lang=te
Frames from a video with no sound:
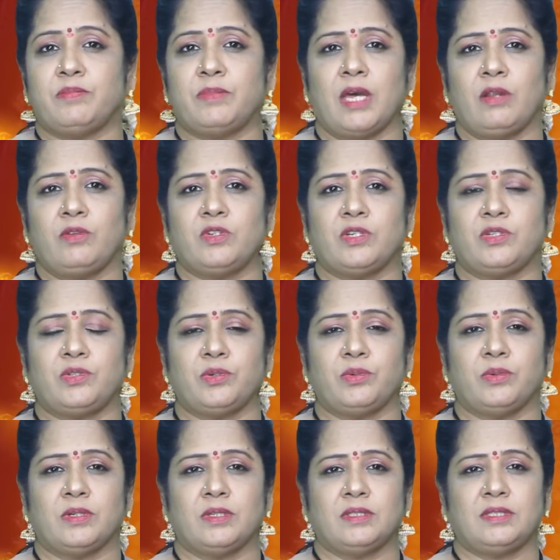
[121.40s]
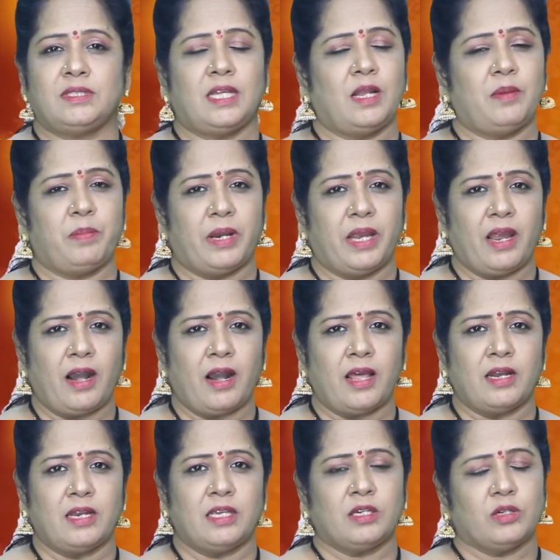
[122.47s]
శబ్దాలు చేస్తూ తన
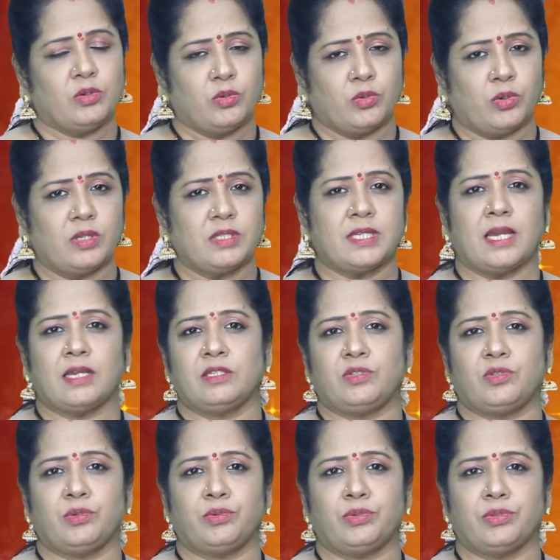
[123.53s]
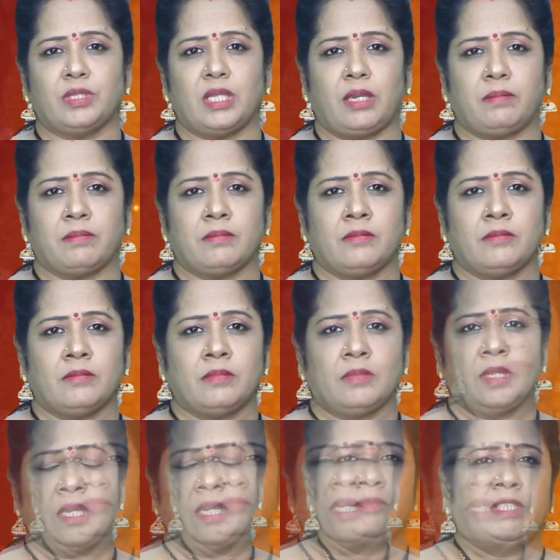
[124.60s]
ప్రయాణాన్ని కొనసాగిస్తూ ఉంటుంది
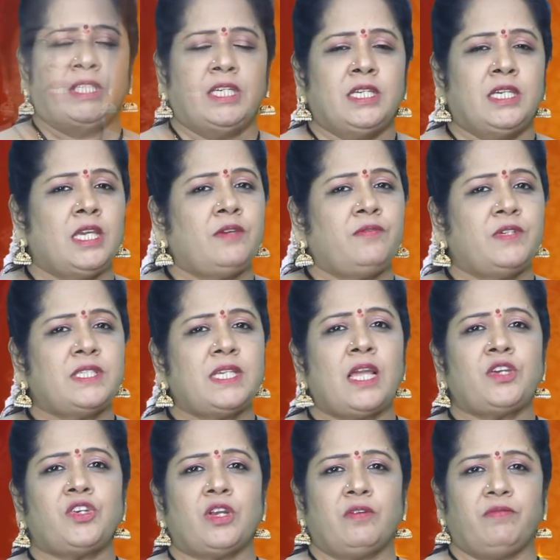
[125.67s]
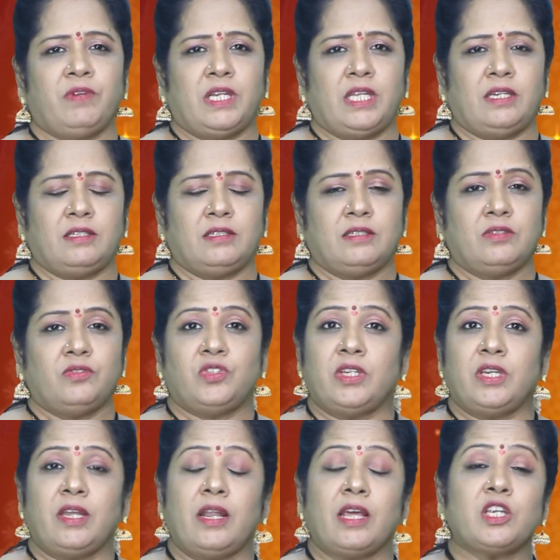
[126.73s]
ఈ విశేషణం విని
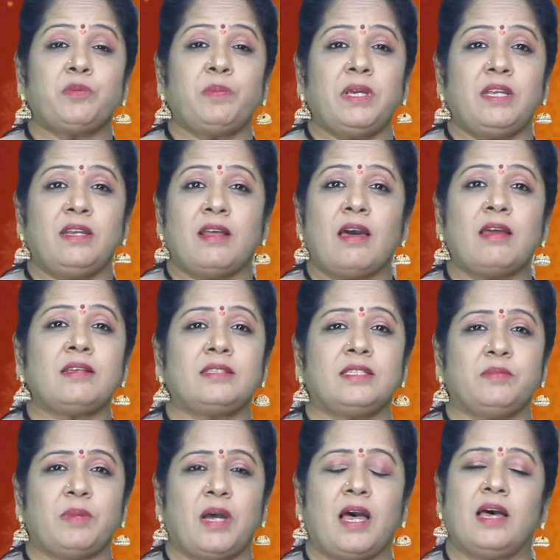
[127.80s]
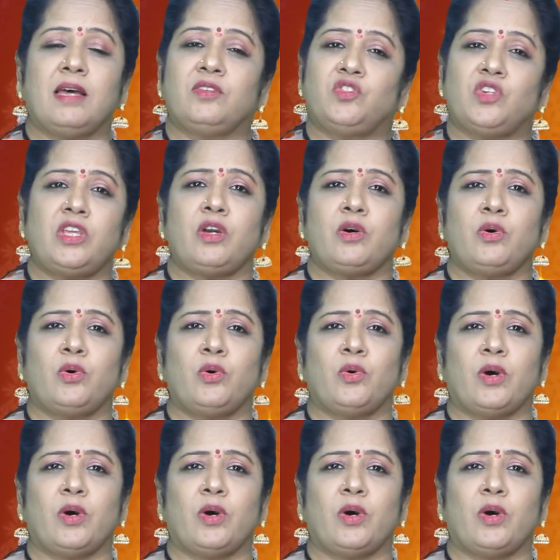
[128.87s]
జయలక్ష్మి నారసింహ జయహో